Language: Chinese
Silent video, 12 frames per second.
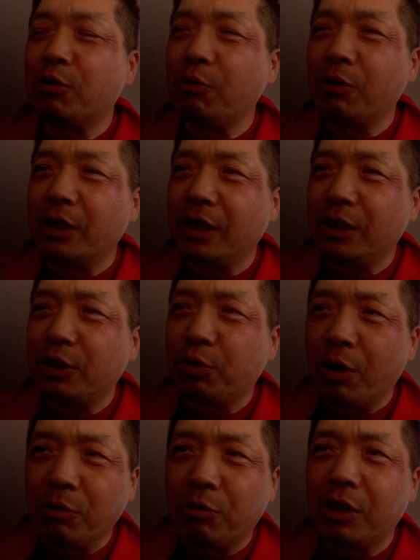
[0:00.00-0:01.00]
说我这个
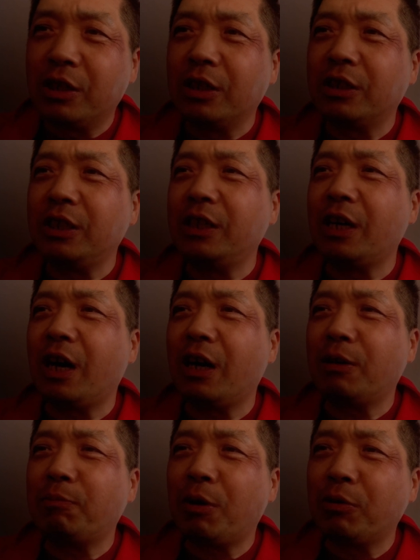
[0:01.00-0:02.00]
全国各地
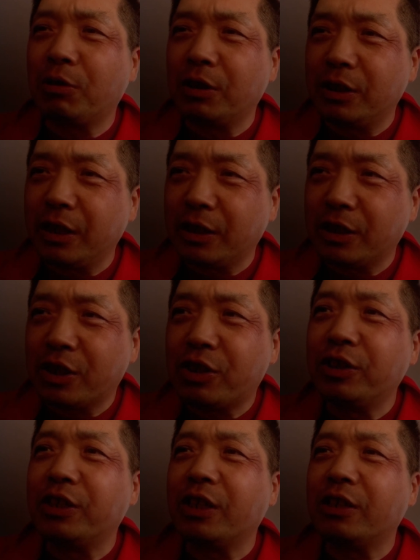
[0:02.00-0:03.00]
呀，包括这个
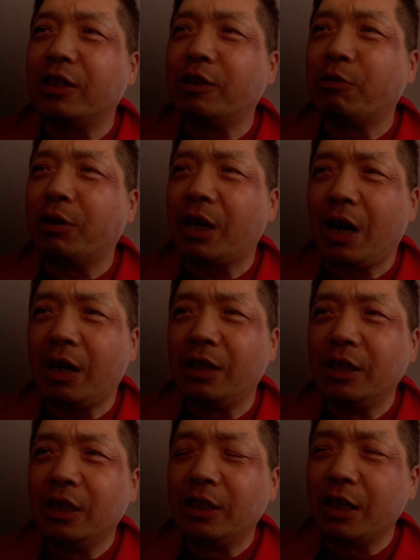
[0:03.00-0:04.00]
世界各国呀，
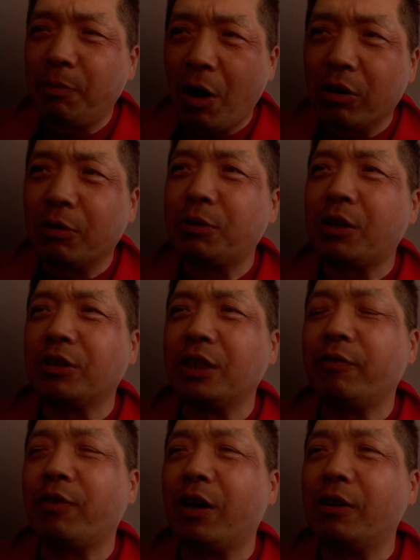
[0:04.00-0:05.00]
也跑了不少
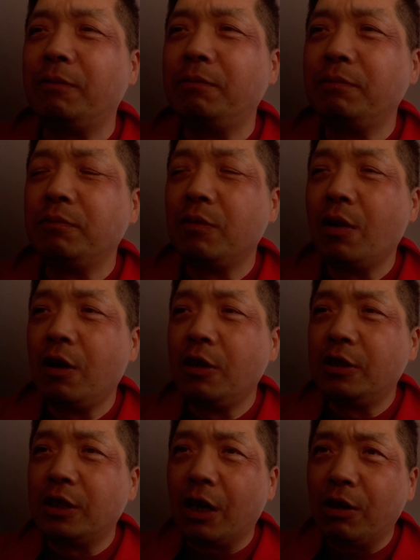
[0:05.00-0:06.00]
地方。
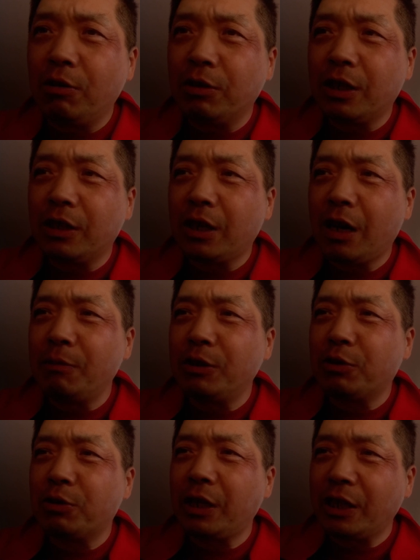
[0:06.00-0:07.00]
然后呢，他们
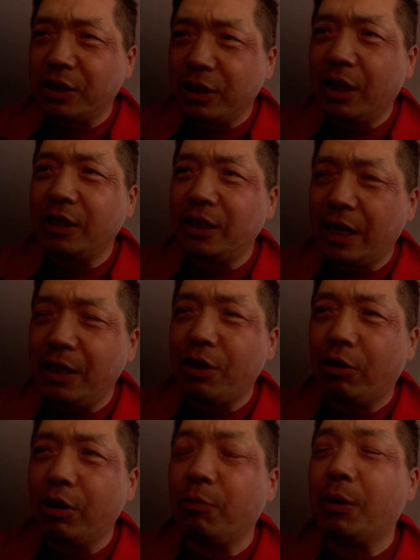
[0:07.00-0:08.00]
就说那行啊，您来
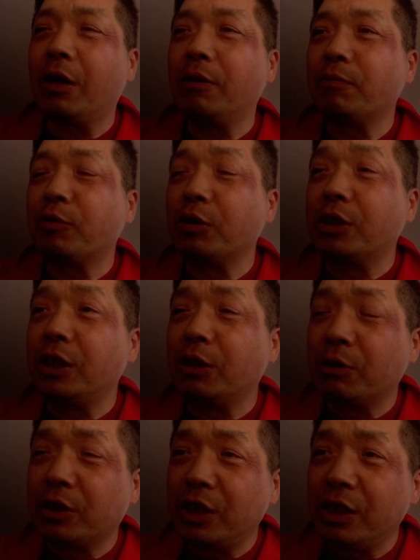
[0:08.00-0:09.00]
聊聊吧。我记得
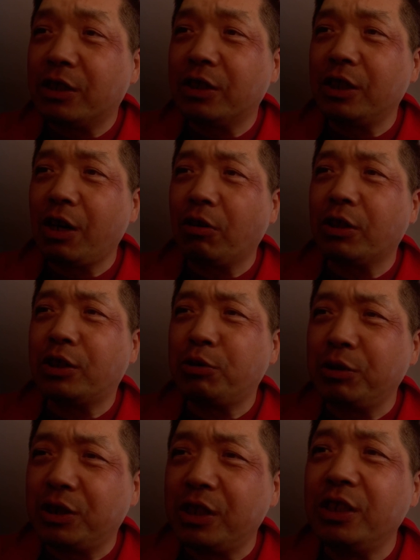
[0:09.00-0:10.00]
我第一次聊的
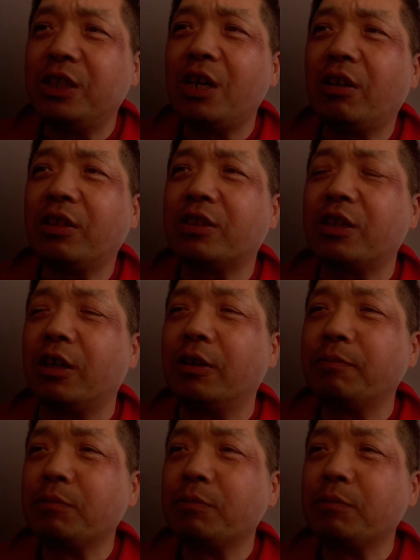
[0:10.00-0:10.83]
去新疆的事儿，